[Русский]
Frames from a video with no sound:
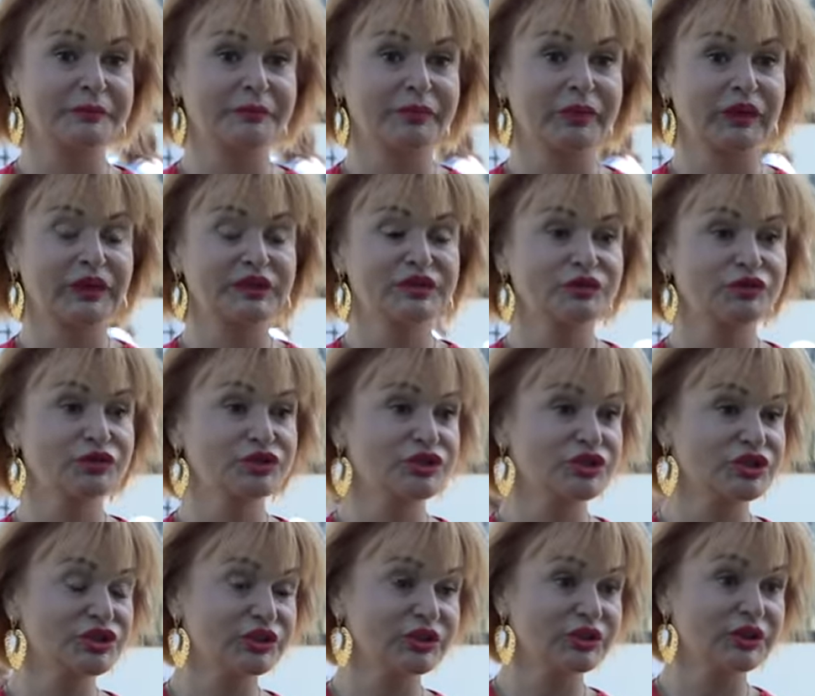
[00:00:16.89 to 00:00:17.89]
И свою
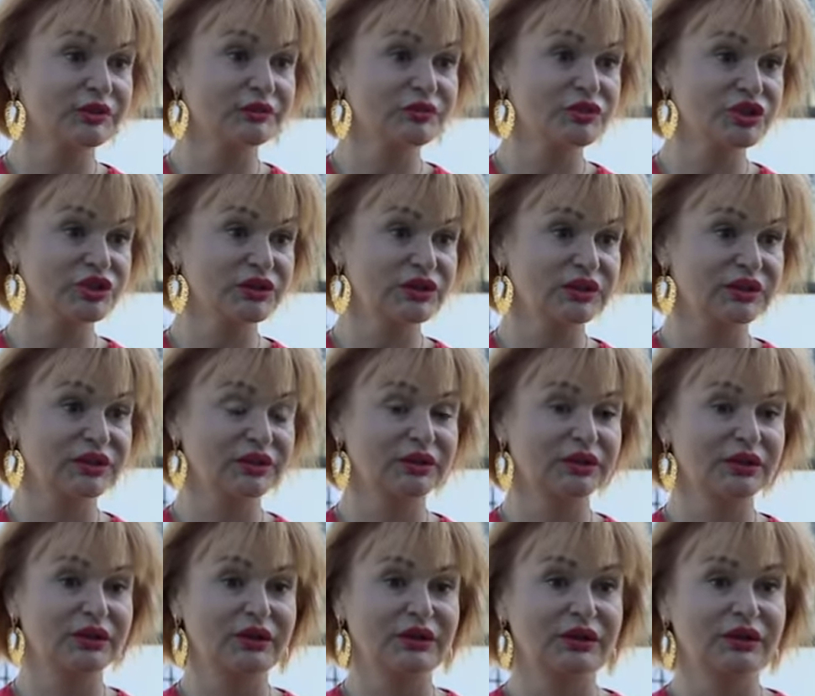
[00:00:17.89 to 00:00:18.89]
женщин Камчатки
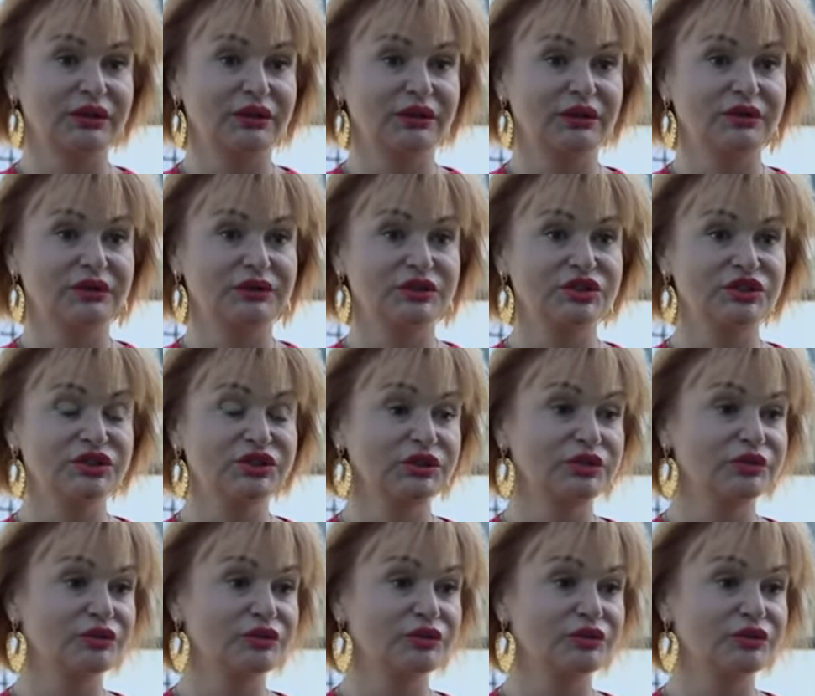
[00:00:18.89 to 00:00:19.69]
считают